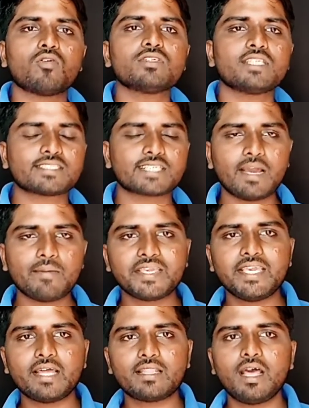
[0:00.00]
को सब्सक्राइब
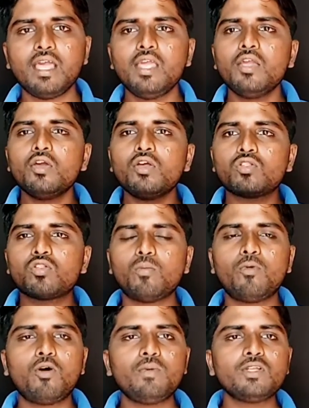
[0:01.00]
किया था तो
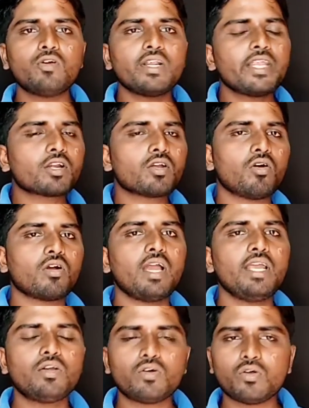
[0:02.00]
वो भी जो है टिकटॉक का
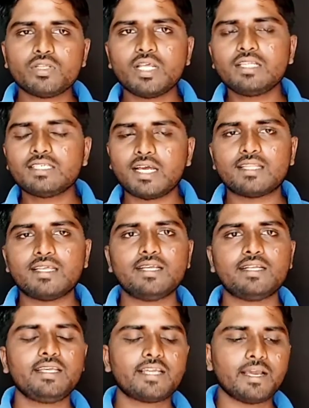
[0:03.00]
ही ट्यूटोरियल चाहते
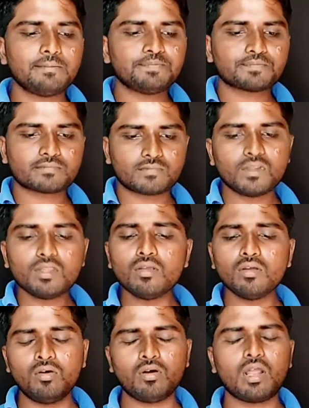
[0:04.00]
थे ठीक है
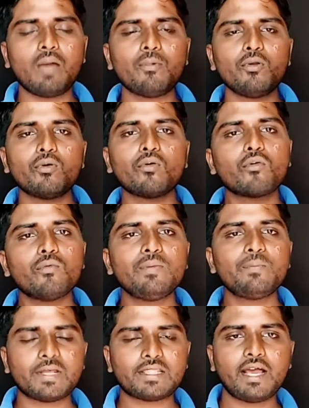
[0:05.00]
और आप लोगों को भी
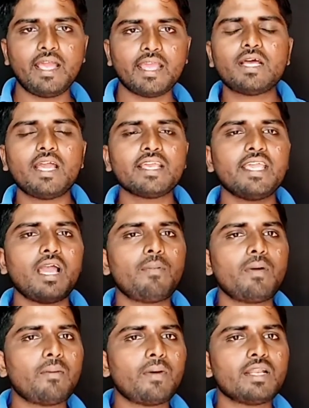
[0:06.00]
पता है क्या कि
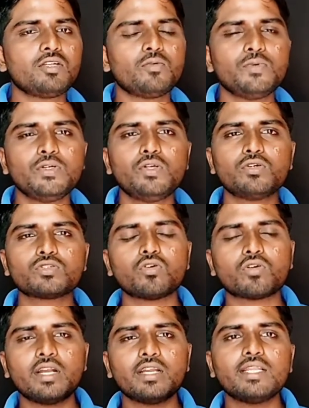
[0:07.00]
आप हमारे जो वीडियोस को
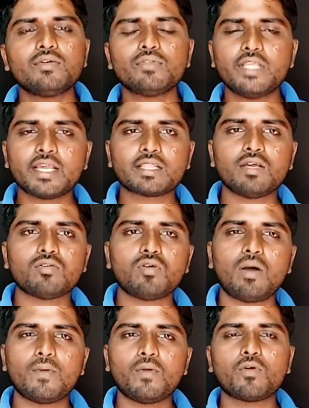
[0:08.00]
कंटिन्यू देखते हो तो
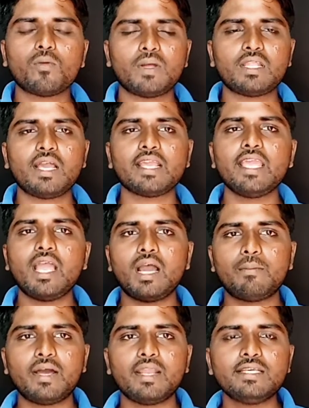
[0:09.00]
आप लोगों को पता है कि
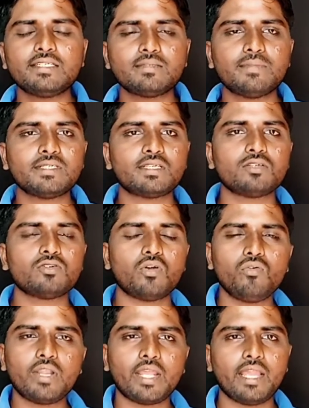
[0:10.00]
हमारे इस मिस्टर
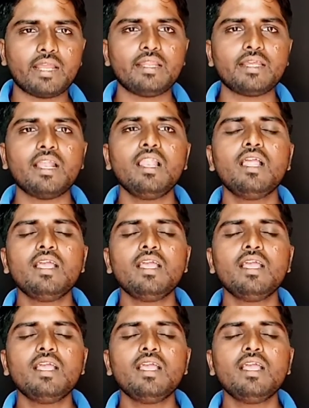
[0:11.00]
सोनू टेक्निकल